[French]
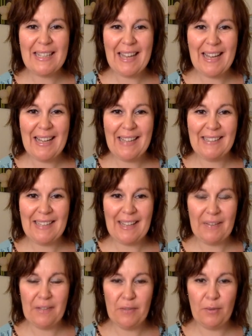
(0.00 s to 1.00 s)
Nat.
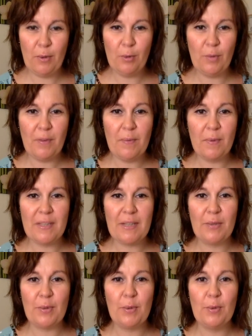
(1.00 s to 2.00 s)
Ravie de vous retrouver pour
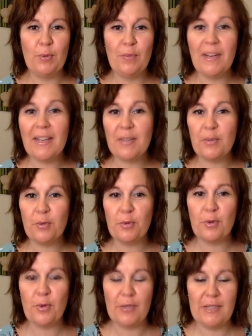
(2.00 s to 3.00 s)
cette euh, nouvelle question
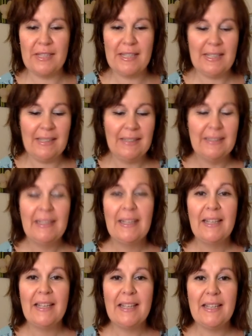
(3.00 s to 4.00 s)
du lundi.
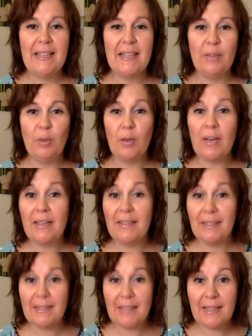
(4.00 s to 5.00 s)
Et donc la
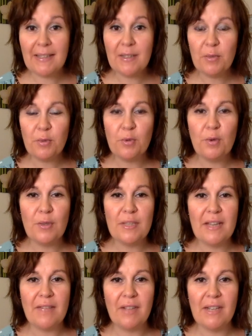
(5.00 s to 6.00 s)
dernière question du
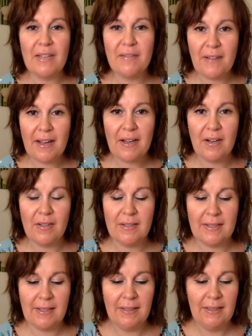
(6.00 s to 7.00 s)
lundi avant les
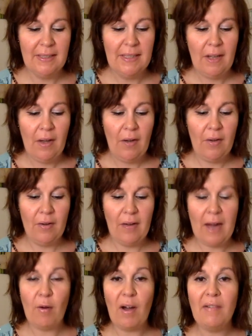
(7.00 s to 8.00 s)
vacances. Euh,
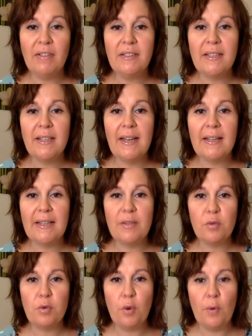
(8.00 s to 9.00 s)
alors avant de tirer la
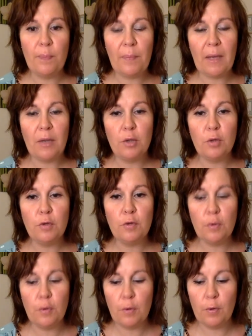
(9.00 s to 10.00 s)
question, juste
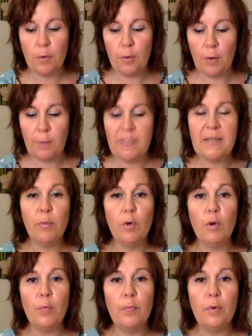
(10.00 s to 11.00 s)
euh, un petit
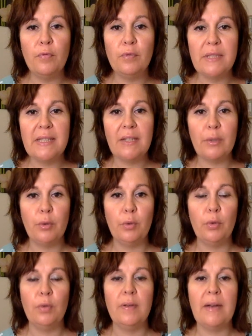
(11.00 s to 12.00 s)
mot pour vous dire
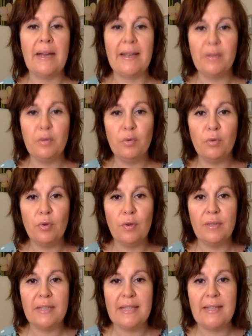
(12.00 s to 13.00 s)
que la question du
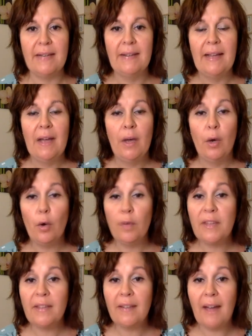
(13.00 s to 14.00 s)
lundi
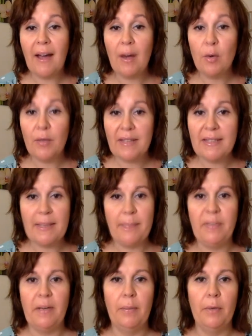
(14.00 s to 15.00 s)
reviendra le 4
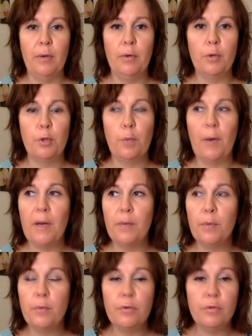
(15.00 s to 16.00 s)
septembre. je prends un
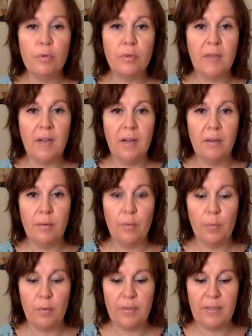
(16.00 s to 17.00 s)
peu plus de temps
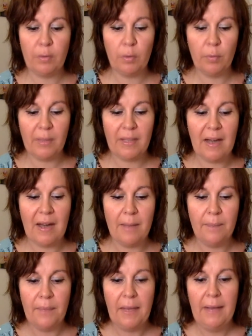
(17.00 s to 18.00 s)
pour cette
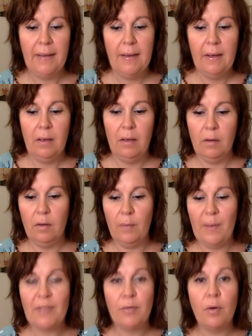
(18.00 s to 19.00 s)
rubrique-là.
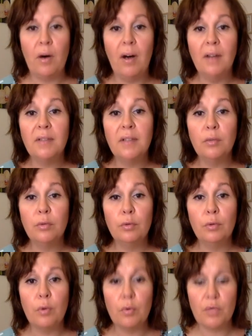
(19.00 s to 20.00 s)
parce qu'en rentrant de
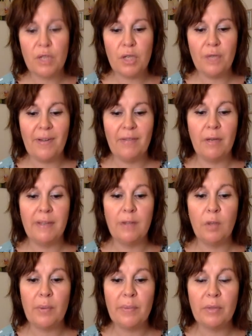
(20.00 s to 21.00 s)
congé, je vais avoir
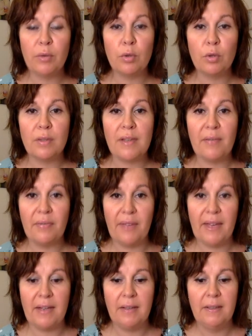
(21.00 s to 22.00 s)
énormément de choses à
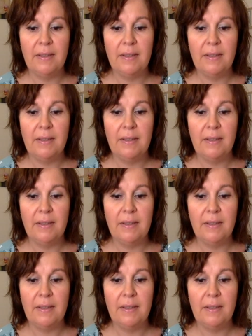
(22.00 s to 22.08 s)
faire.